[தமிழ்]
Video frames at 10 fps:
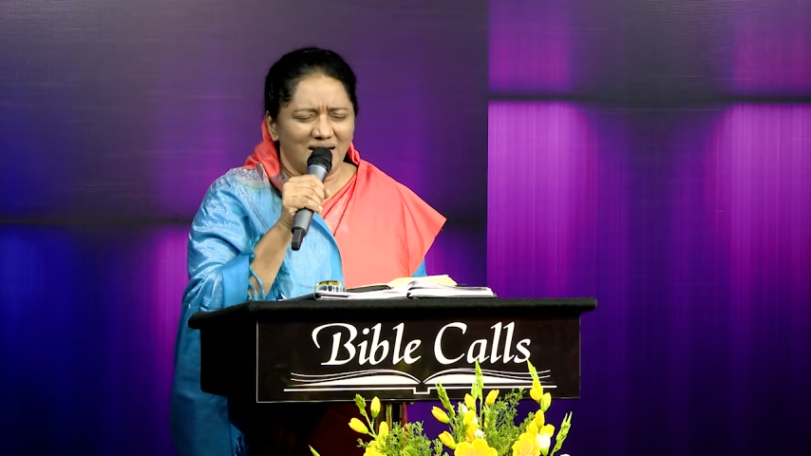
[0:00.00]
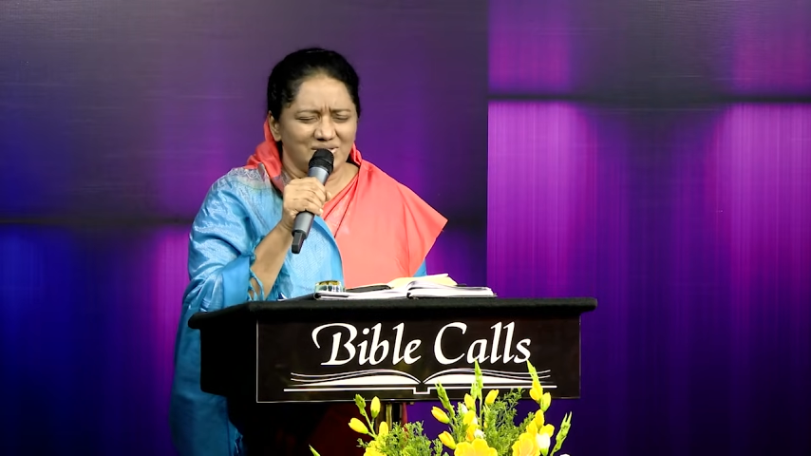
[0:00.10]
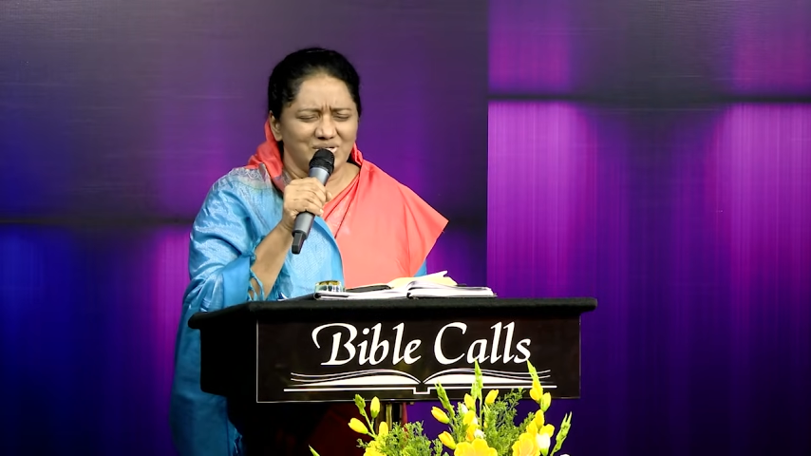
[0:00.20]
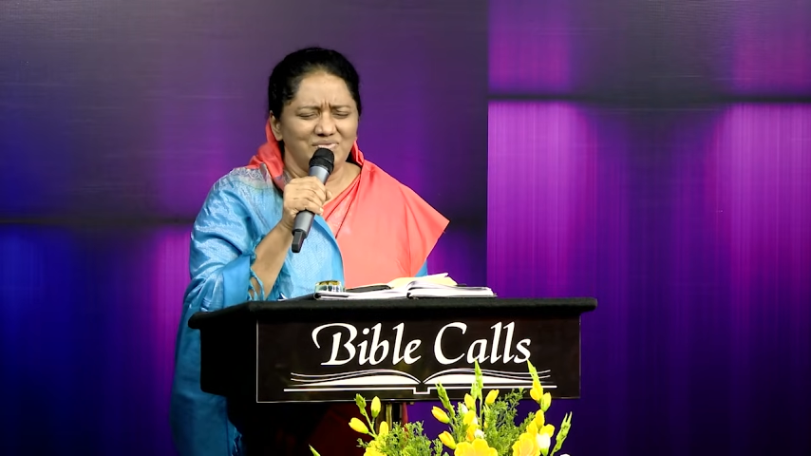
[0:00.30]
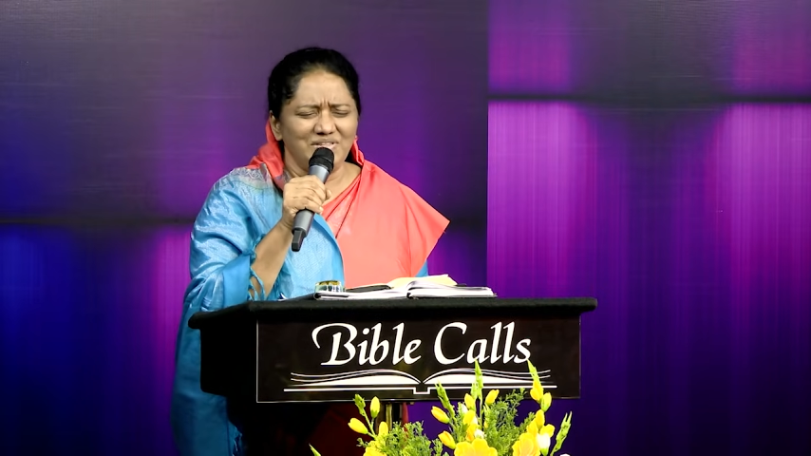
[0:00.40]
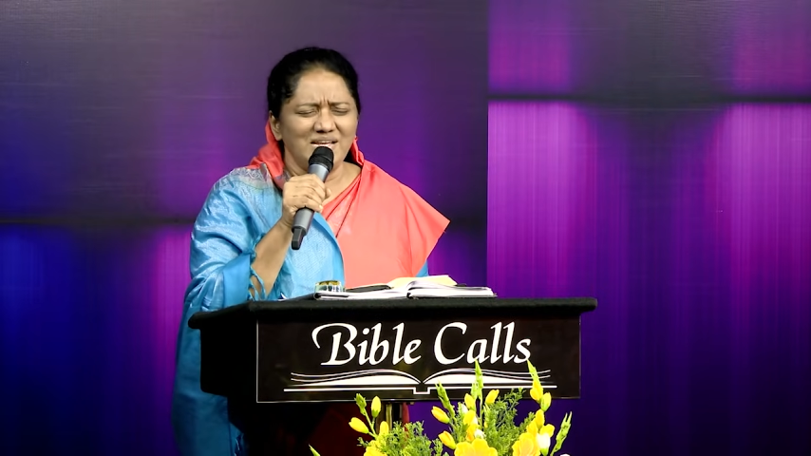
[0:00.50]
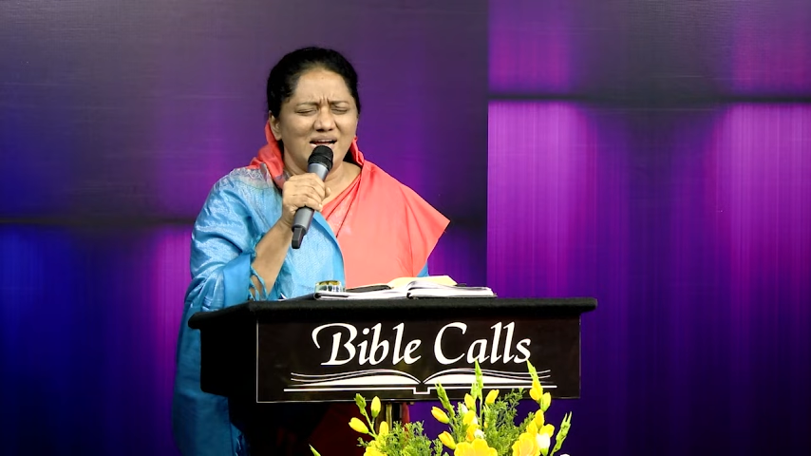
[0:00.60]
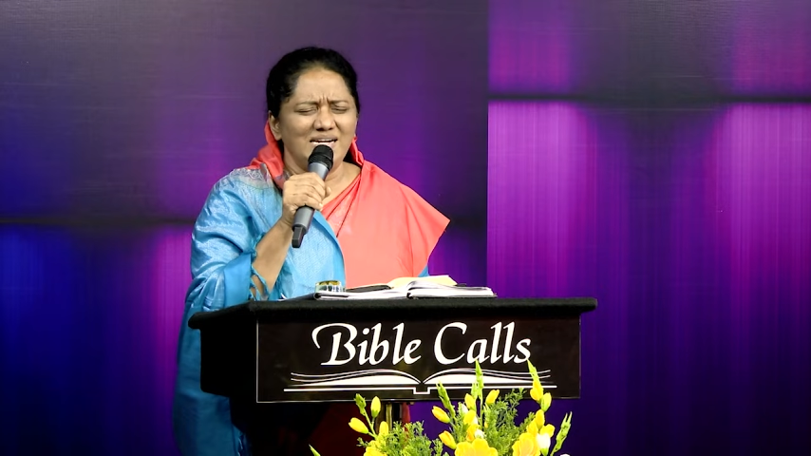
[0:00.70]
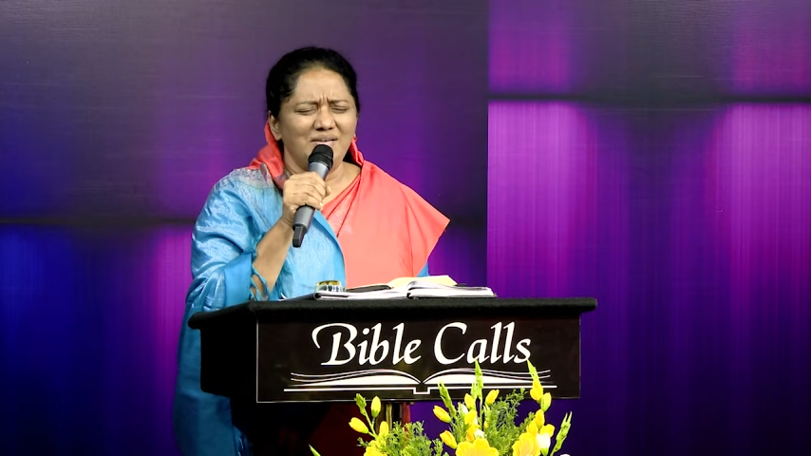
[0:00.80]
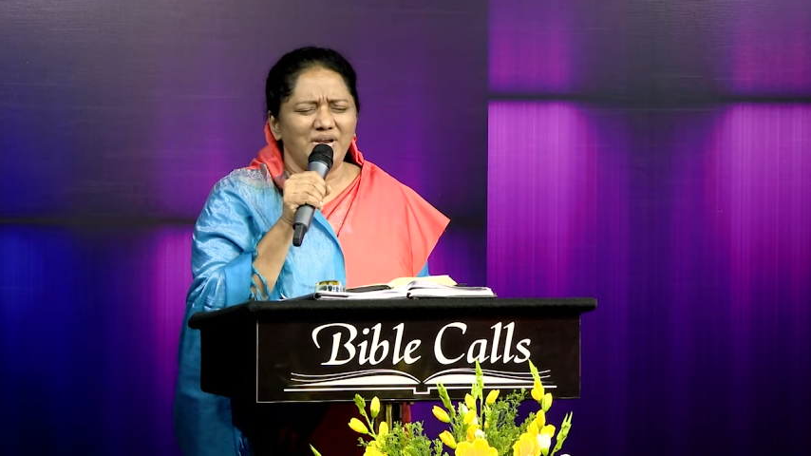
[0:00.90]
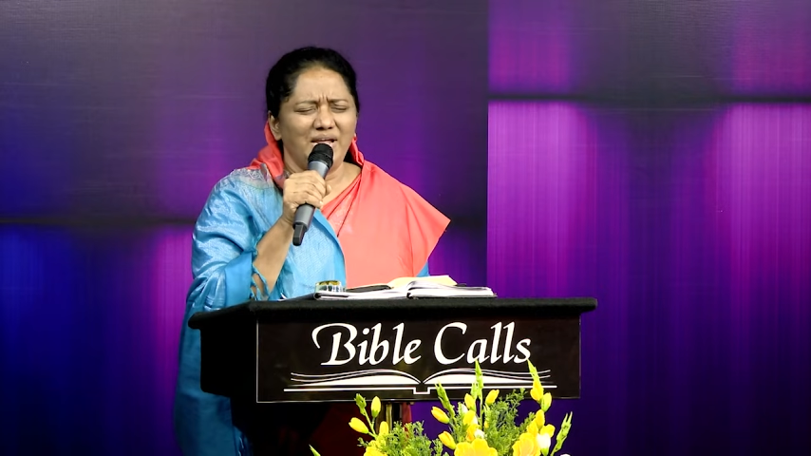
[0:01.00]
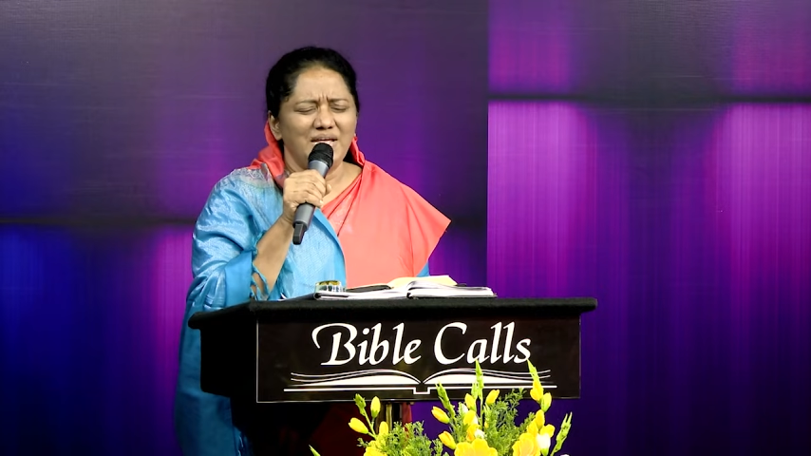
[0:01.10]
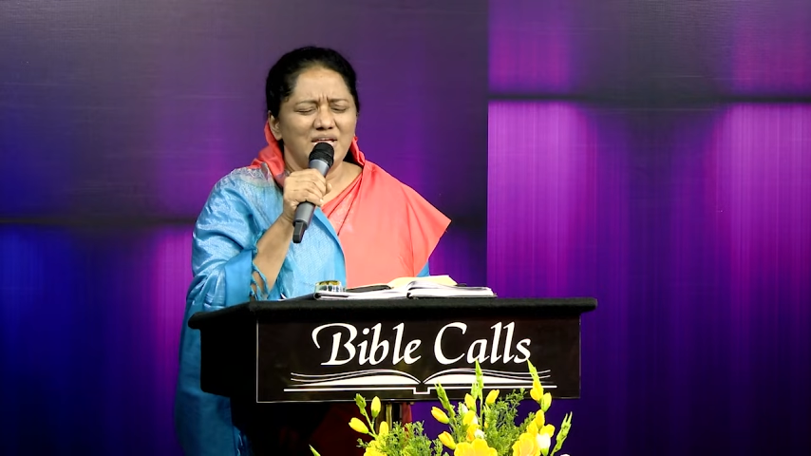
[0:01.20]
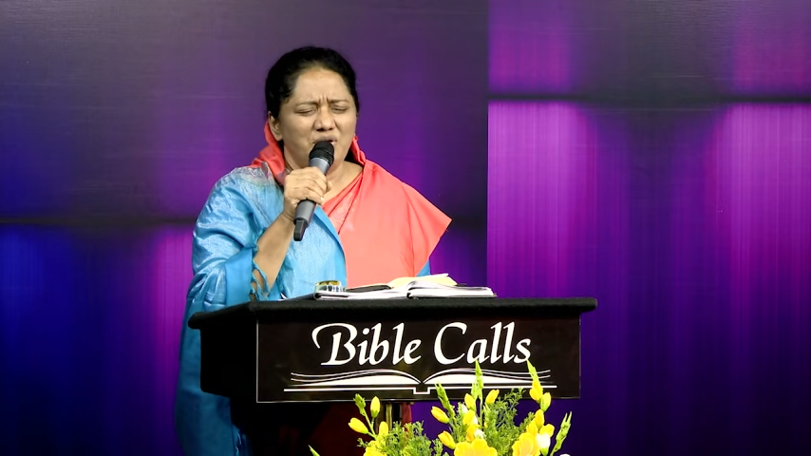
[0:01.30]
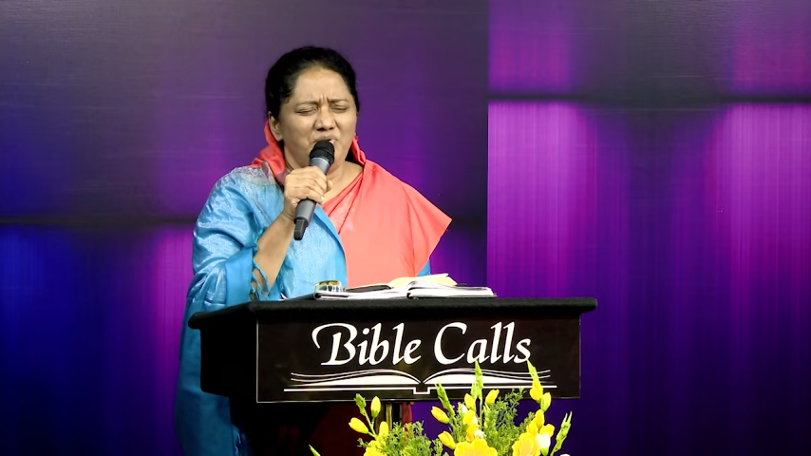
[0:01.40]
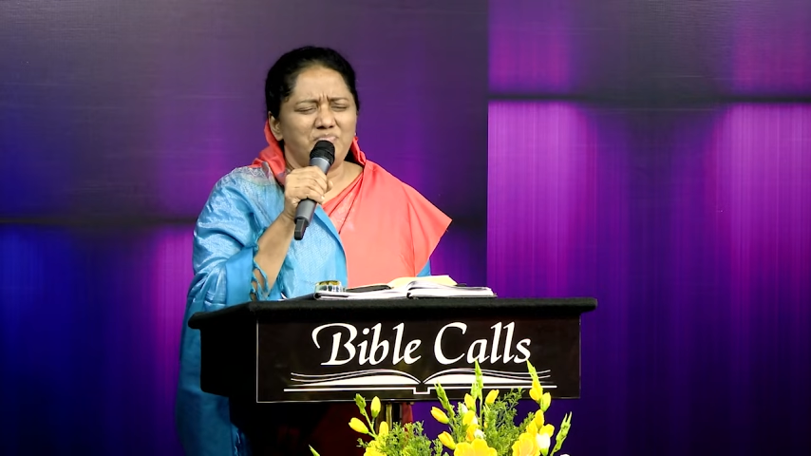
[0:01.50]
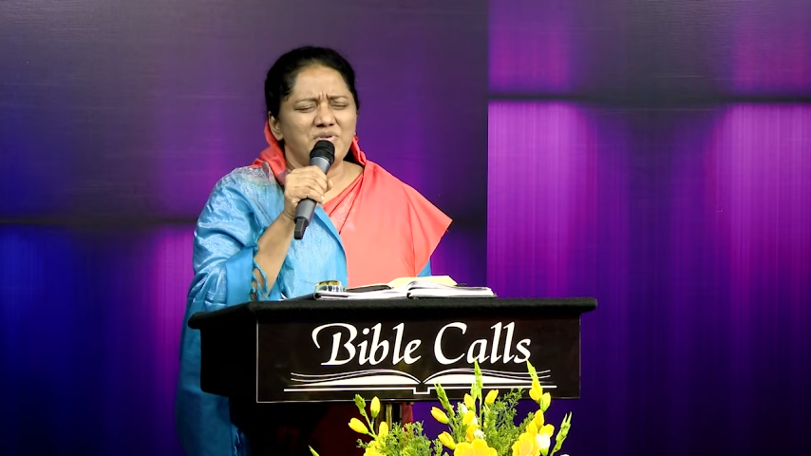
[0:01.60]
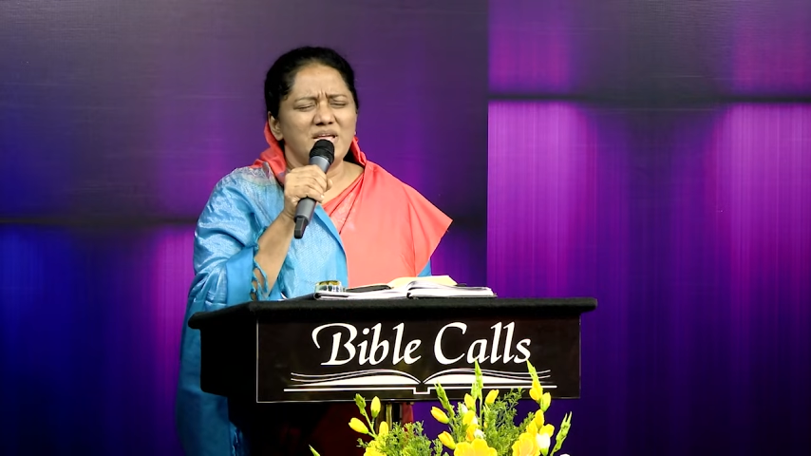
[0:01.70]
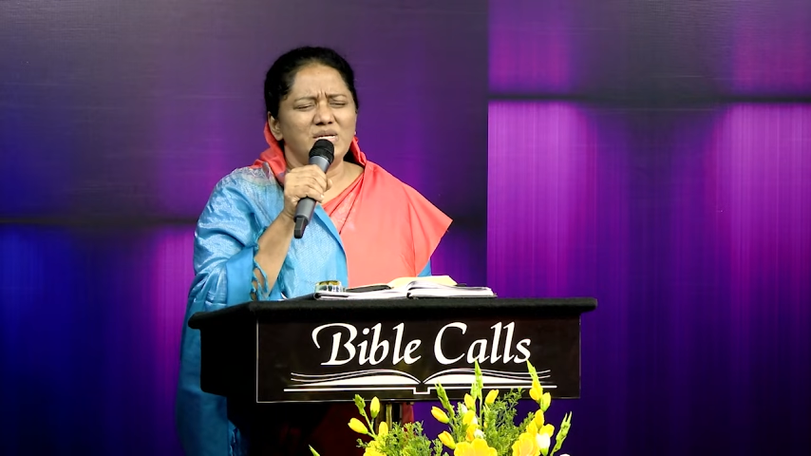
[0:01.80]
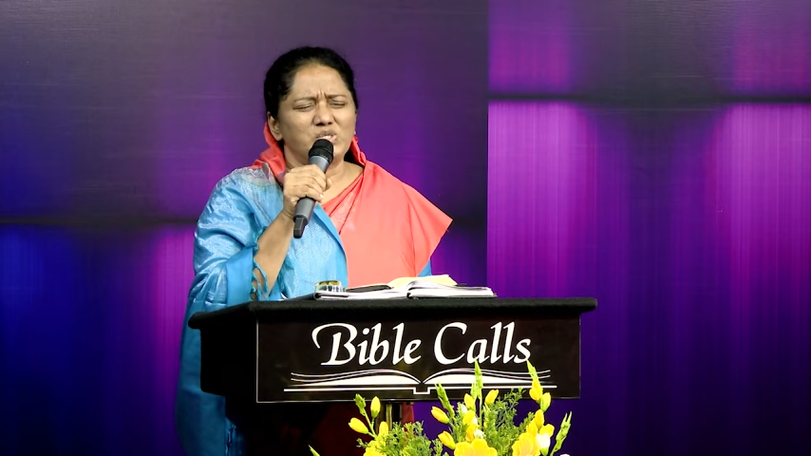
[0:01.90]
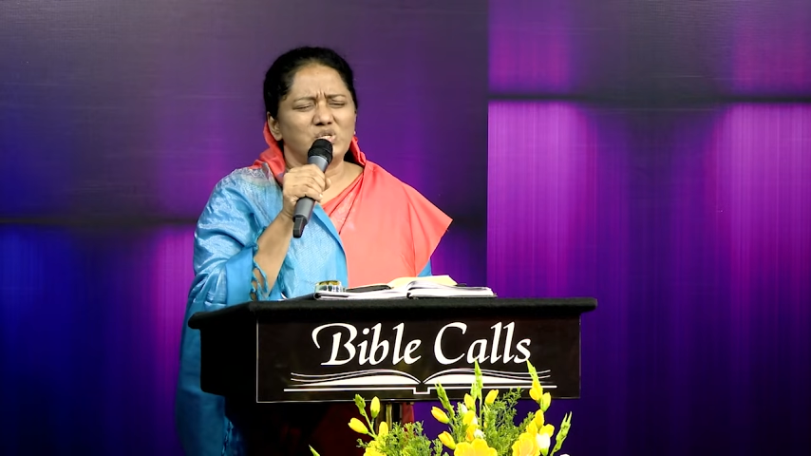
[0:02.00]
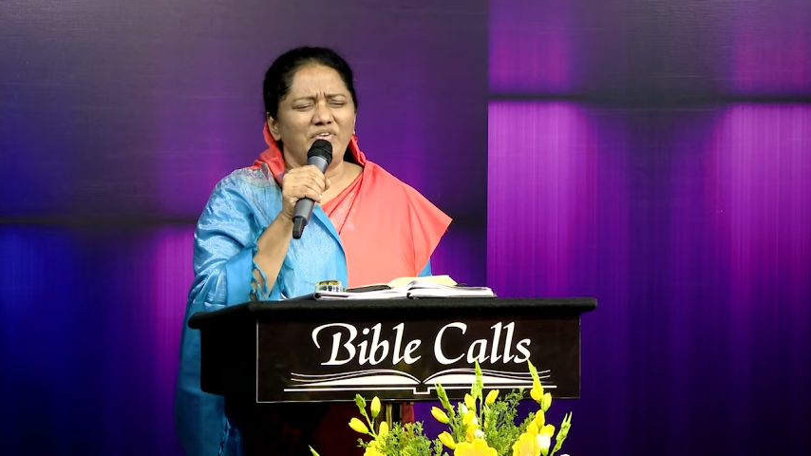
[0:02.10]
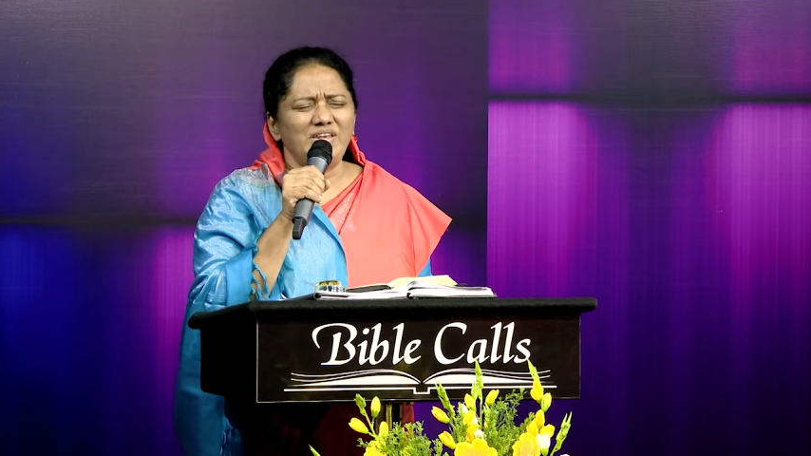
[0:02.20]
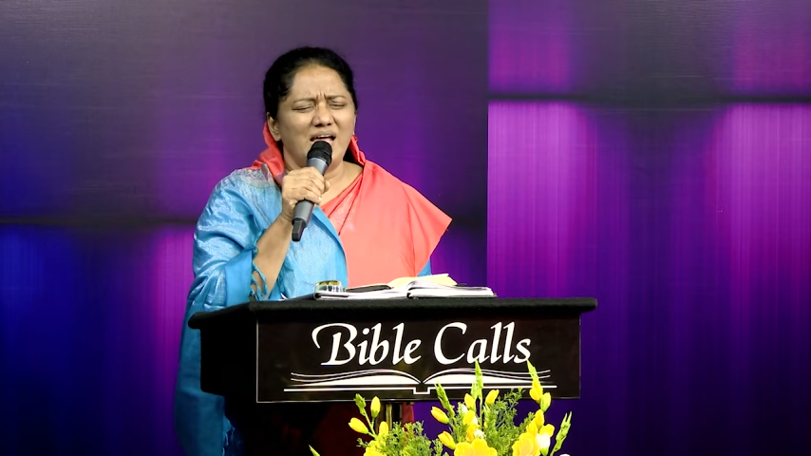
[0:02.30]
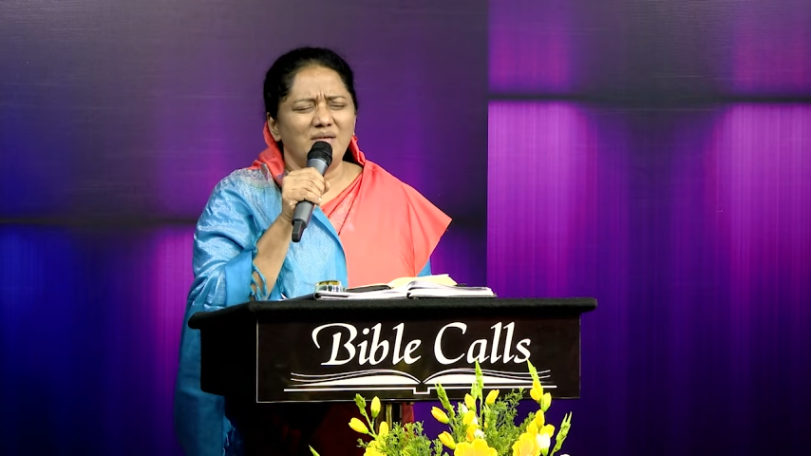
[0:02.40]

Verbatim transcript: ஆசீர்வதிங்க ஆண்டவரே மீட்பரேசுவின்